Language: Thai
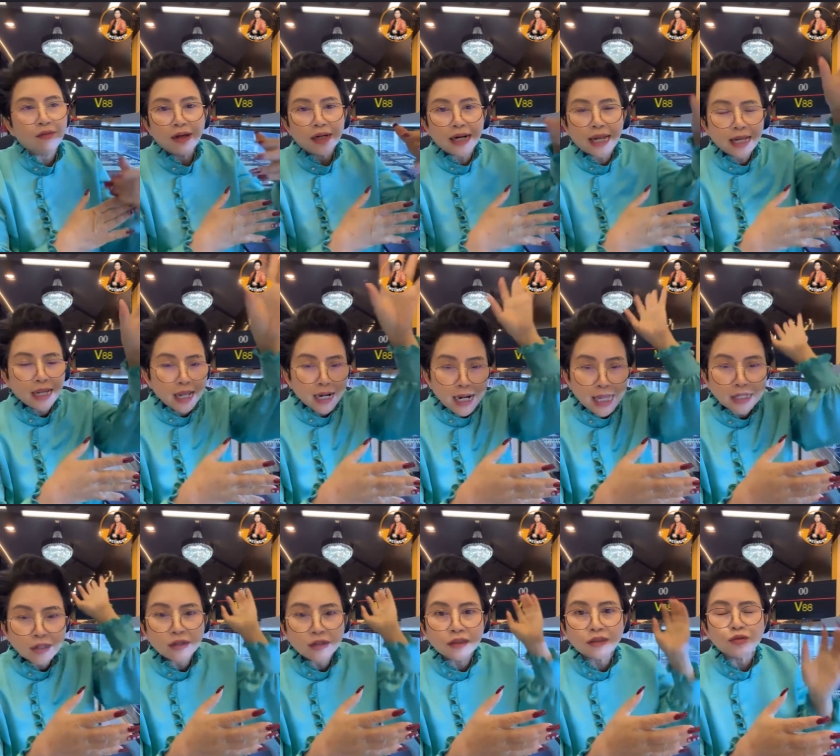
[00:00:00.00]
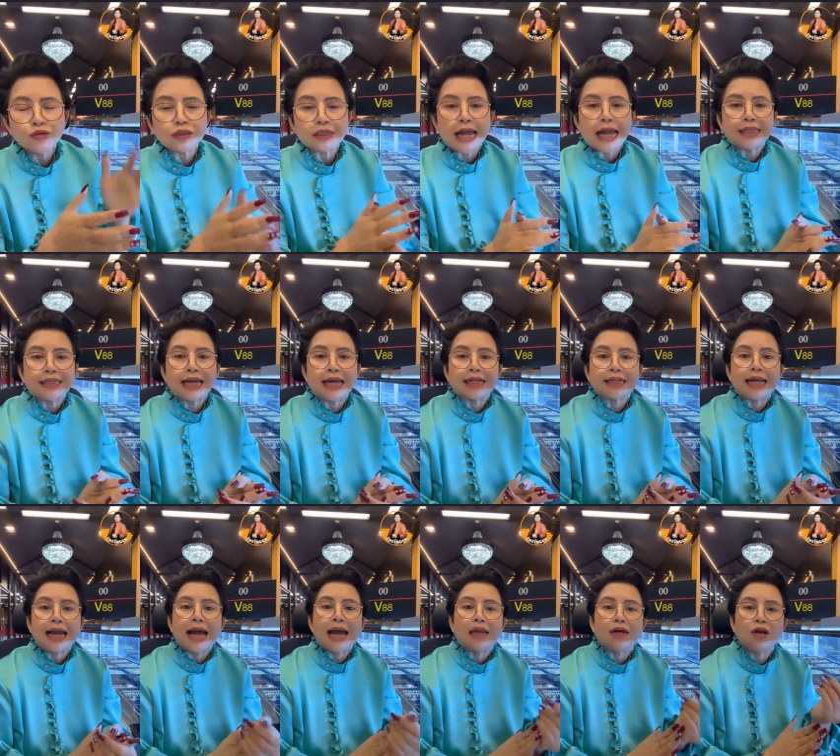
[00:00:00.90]
อะไรก็อุตส่าห์จัดการ
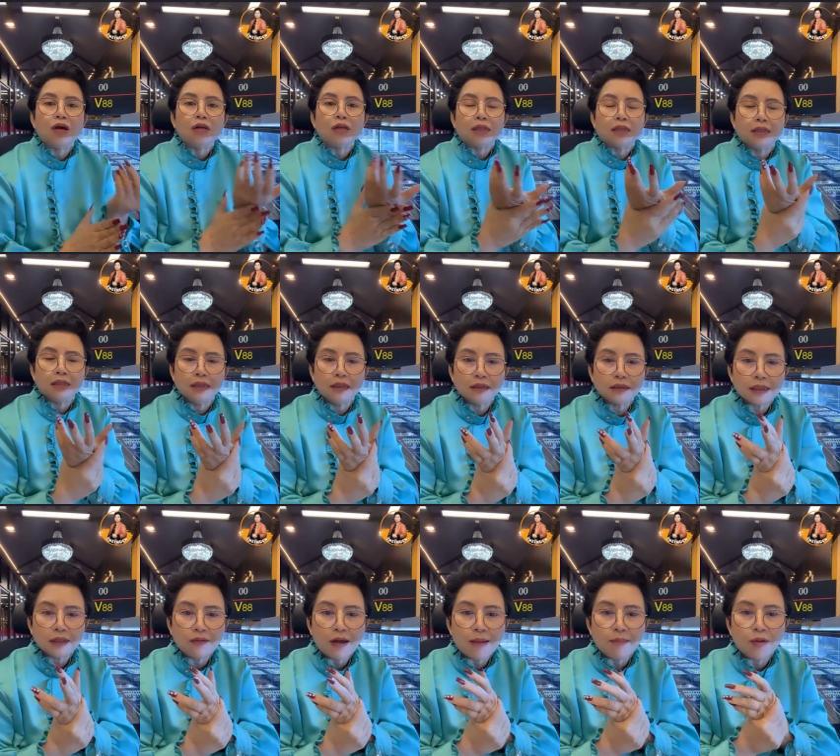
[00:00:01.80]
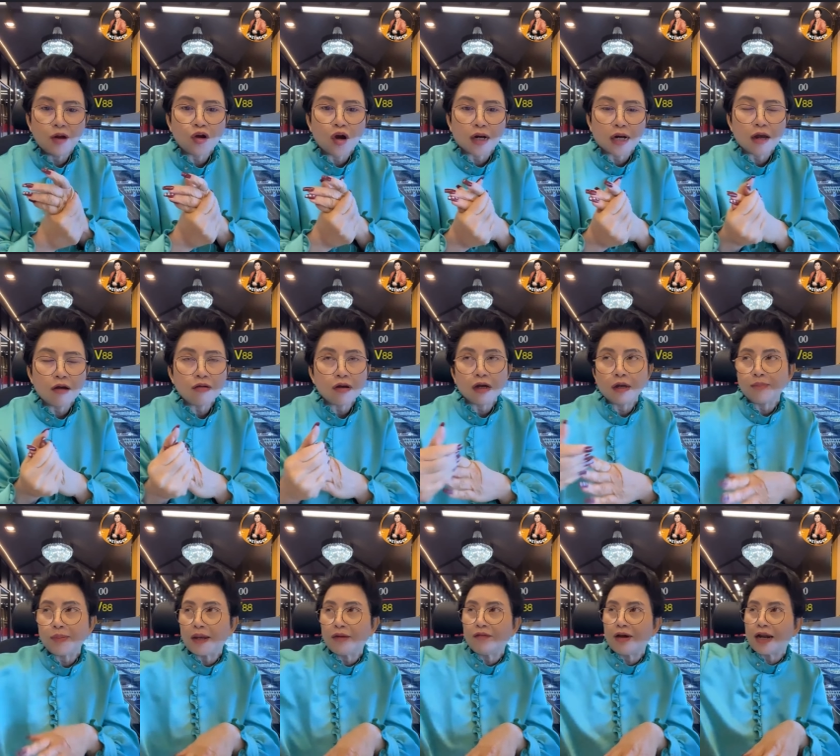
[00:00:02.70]
เนาะถือสว่าเมื่อก่อนเขาเคยเป็นวา
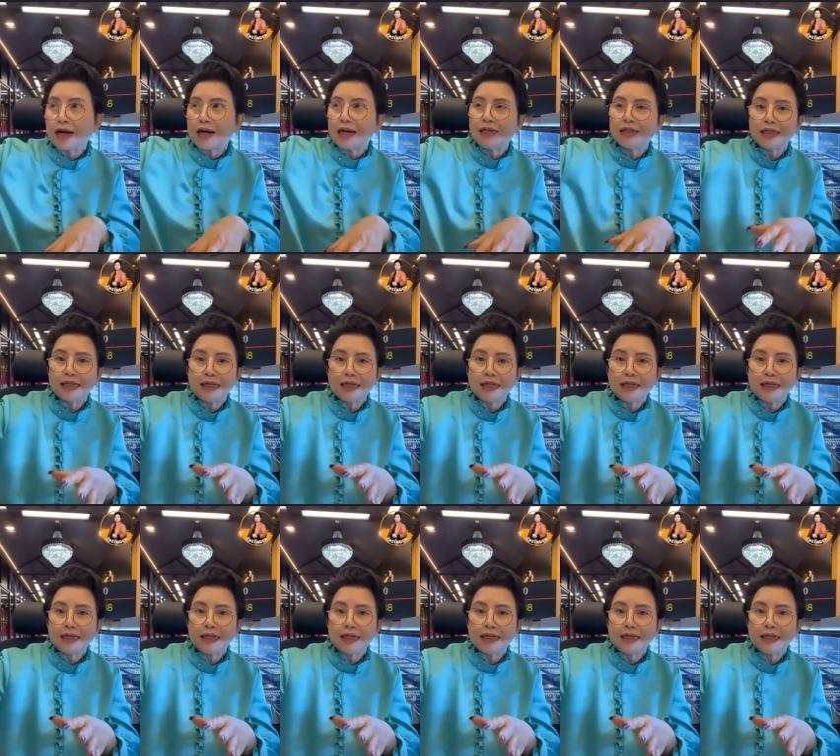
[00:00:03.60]
รันเทีย